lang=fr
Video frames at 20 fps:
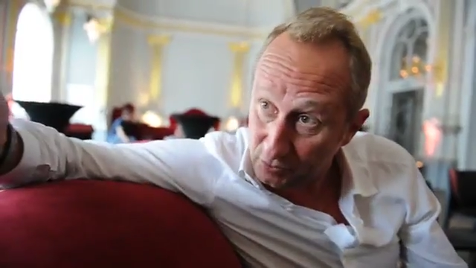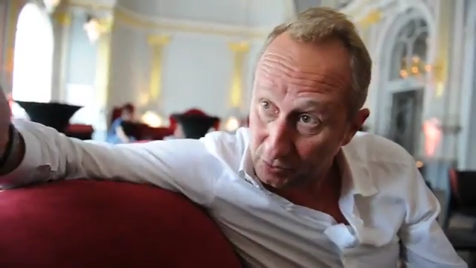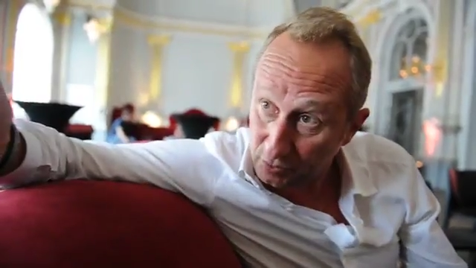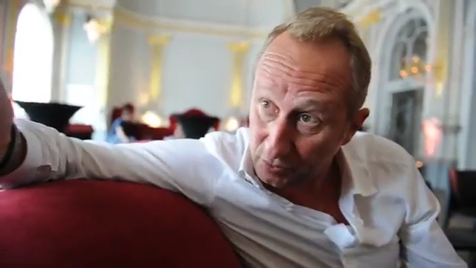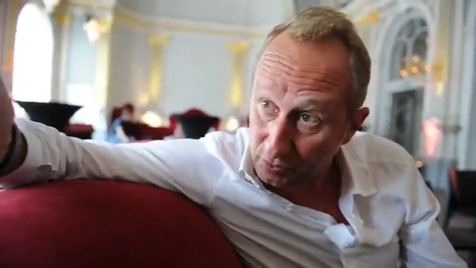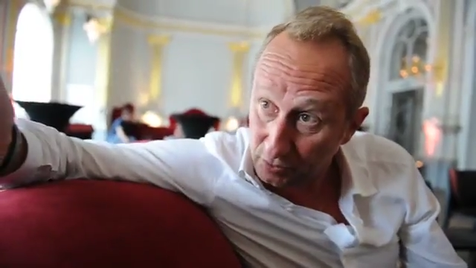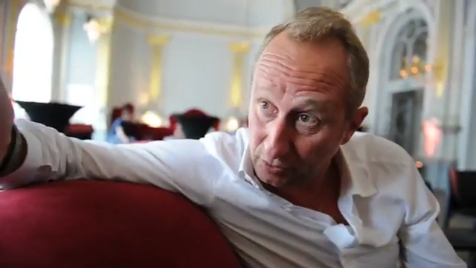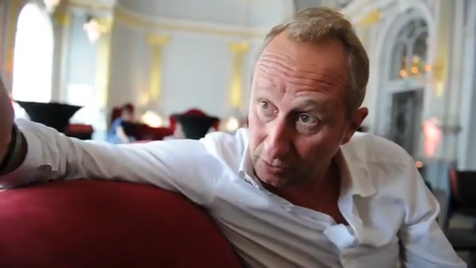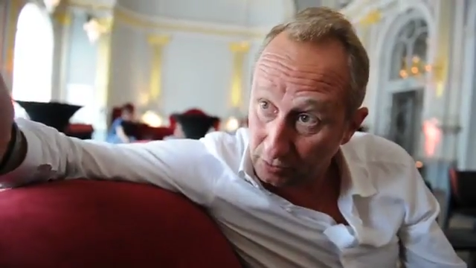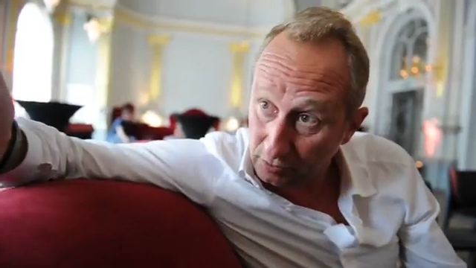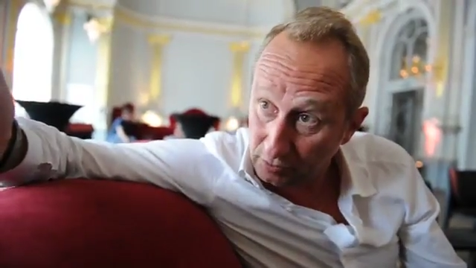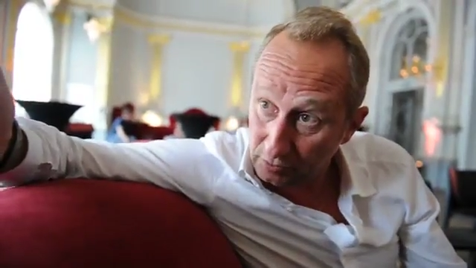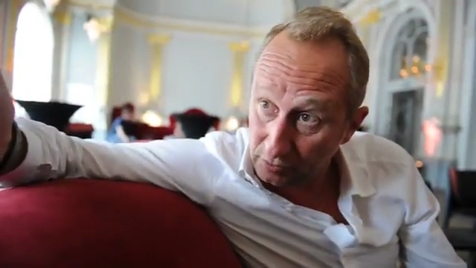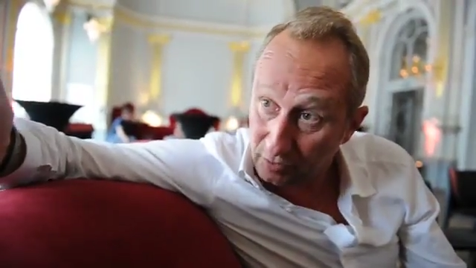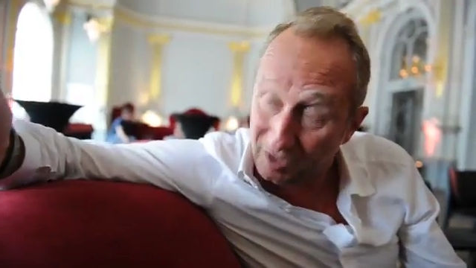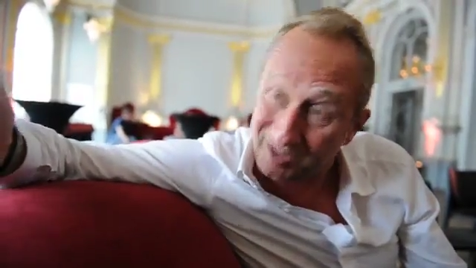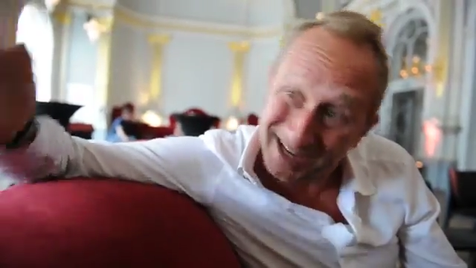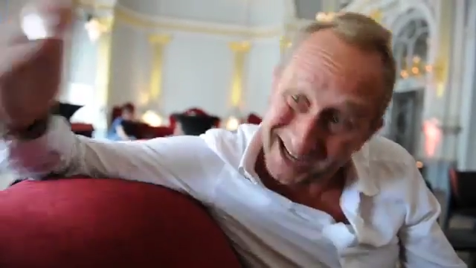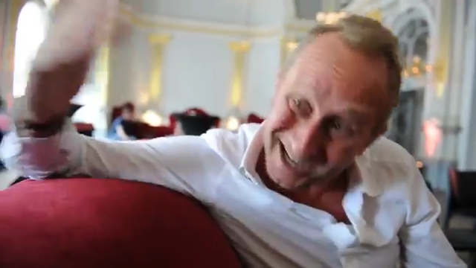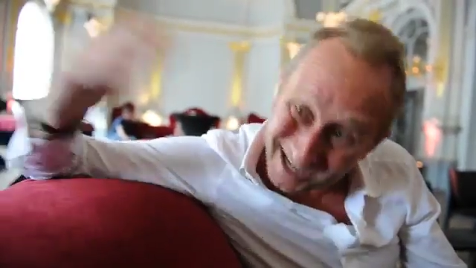auteurs, il y
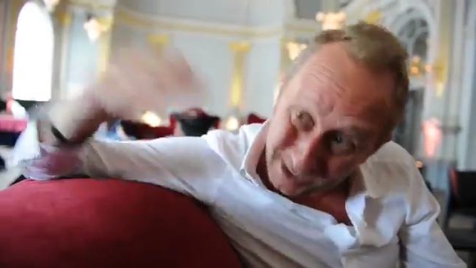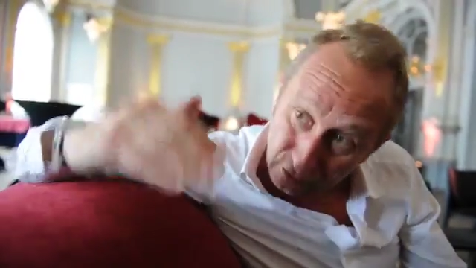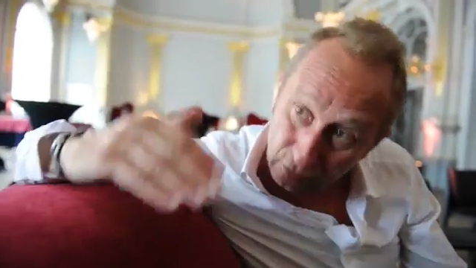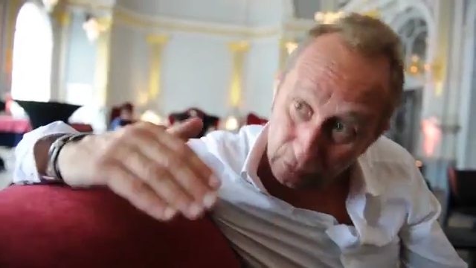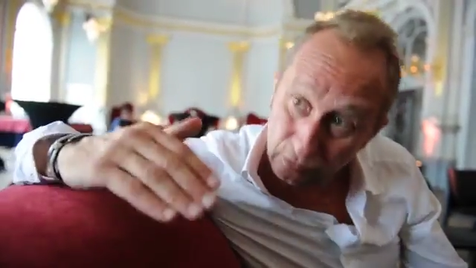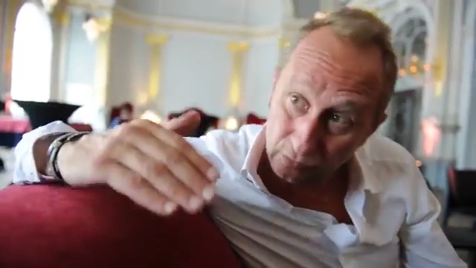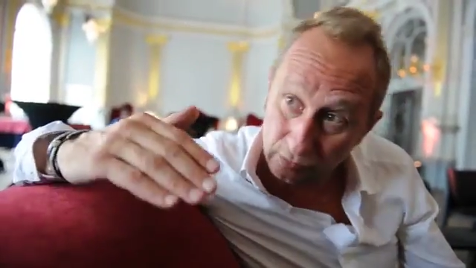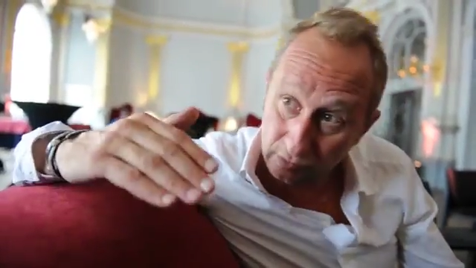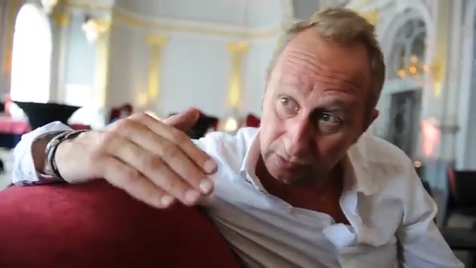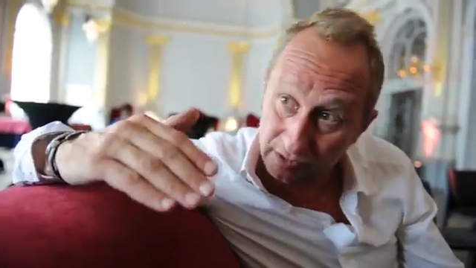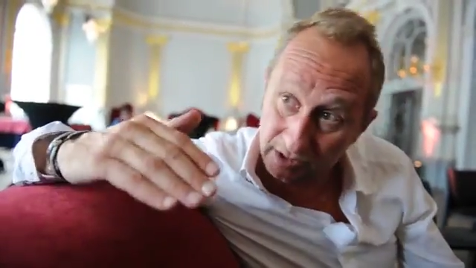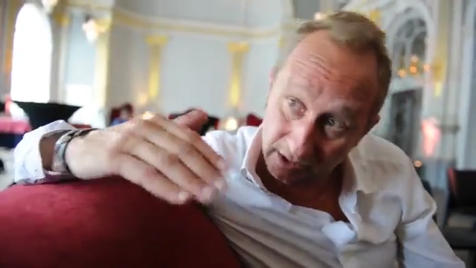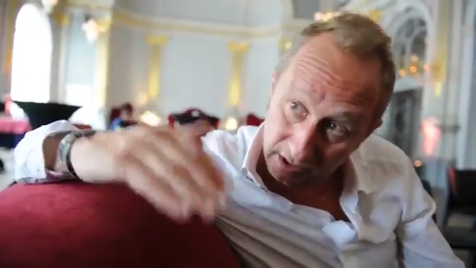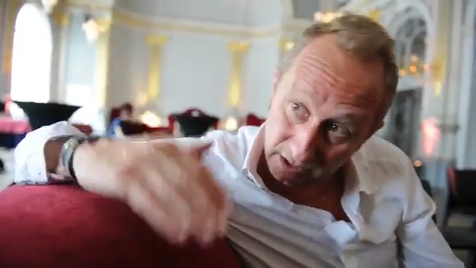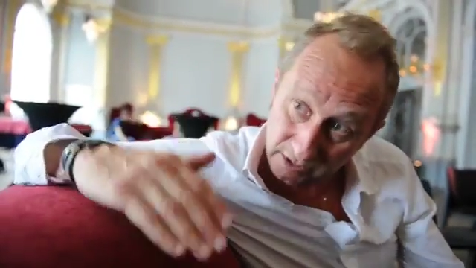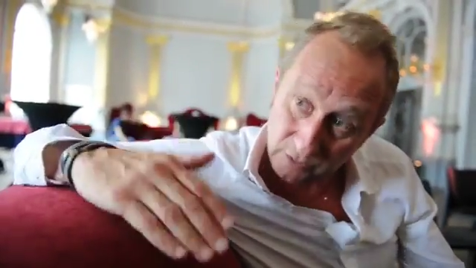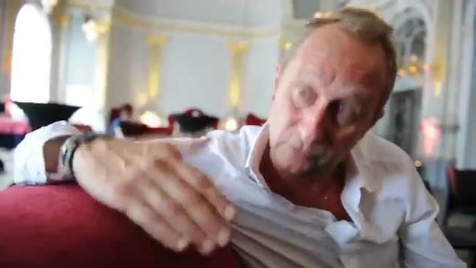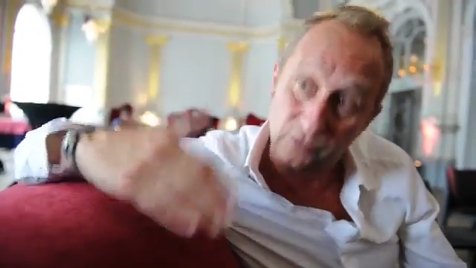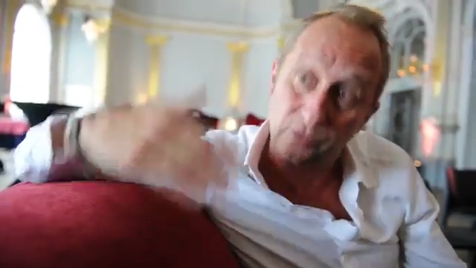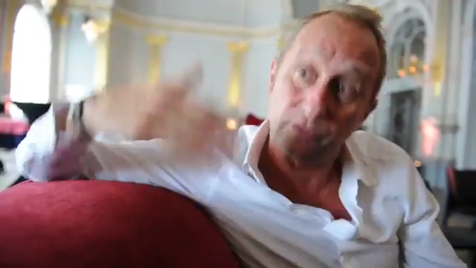aura des lectures, des
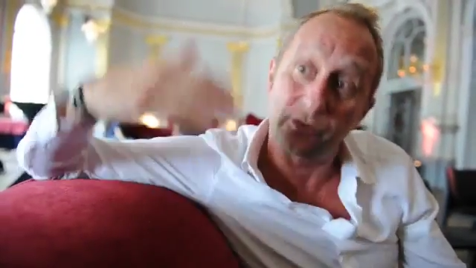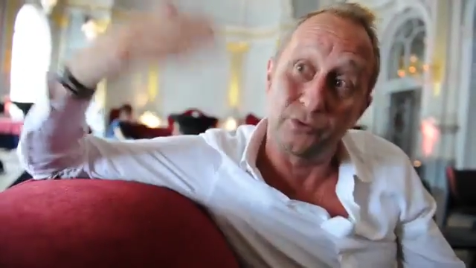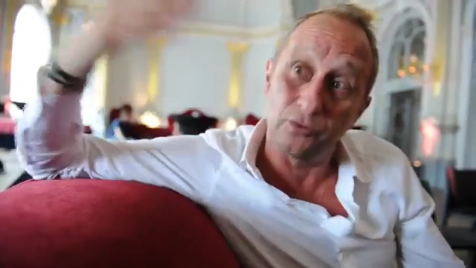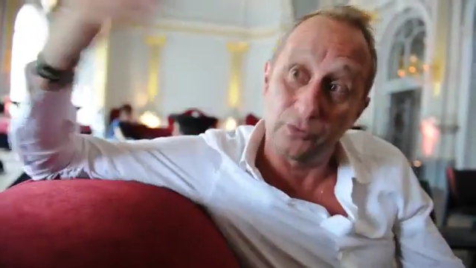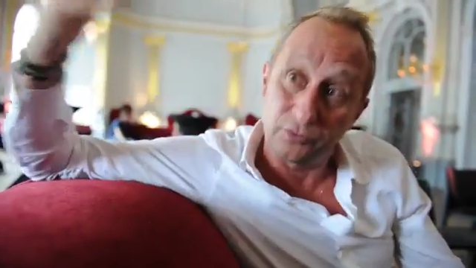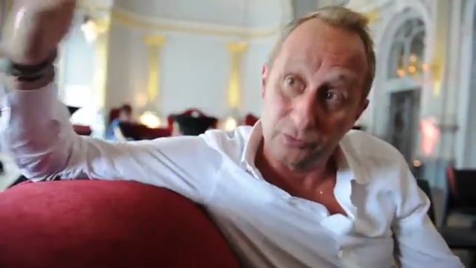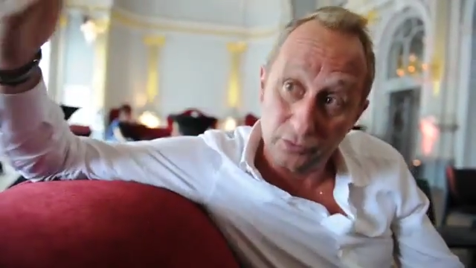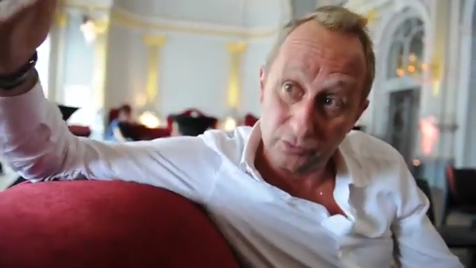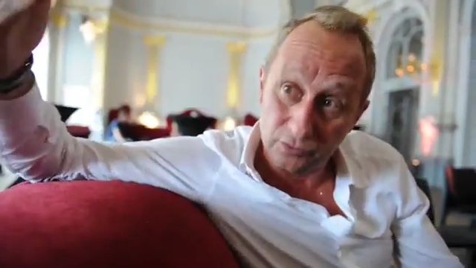lectures de,